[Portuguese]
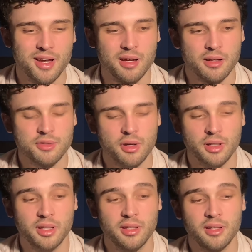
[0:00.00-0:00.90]
só
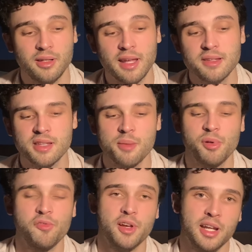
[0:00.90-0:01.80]
que nem sempre
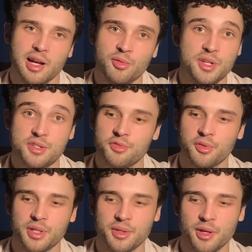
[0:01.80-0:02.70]
fica legal nesse
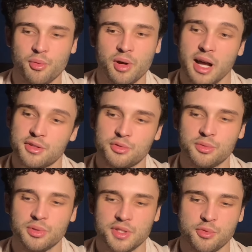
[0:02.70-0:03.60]
fone. É um
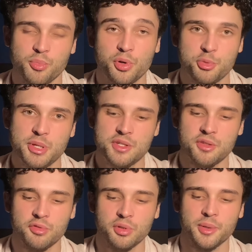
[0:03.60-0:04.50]
caso, assim, um pouco
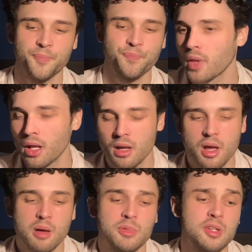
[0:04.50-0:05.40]
específico, né?
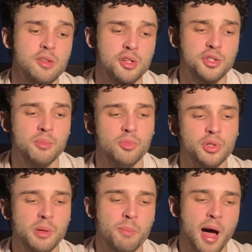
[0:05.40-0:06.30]
Mas eu só acho que
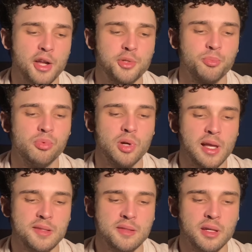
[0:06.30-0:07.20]
muito em parte por
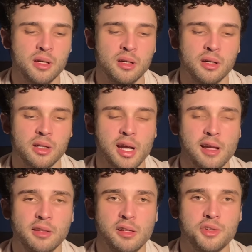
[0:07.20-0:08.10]
essa
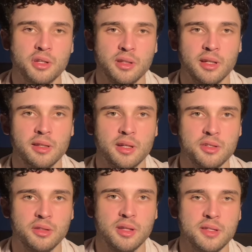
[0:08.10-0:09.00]
característica dele, né,
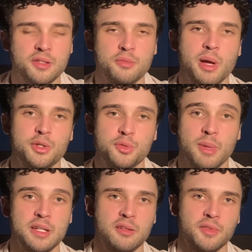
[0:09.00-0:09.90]
de ter esses médios
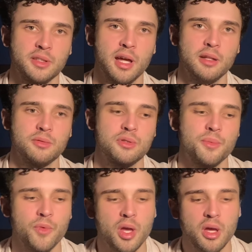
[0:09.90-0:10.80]
mais levantados,
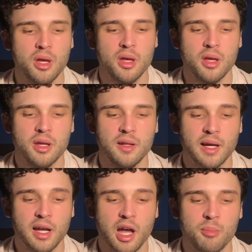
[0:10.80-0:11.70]
ele
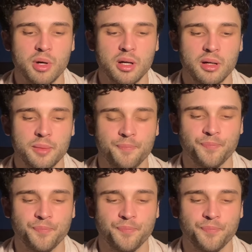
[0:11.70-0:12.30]
acaba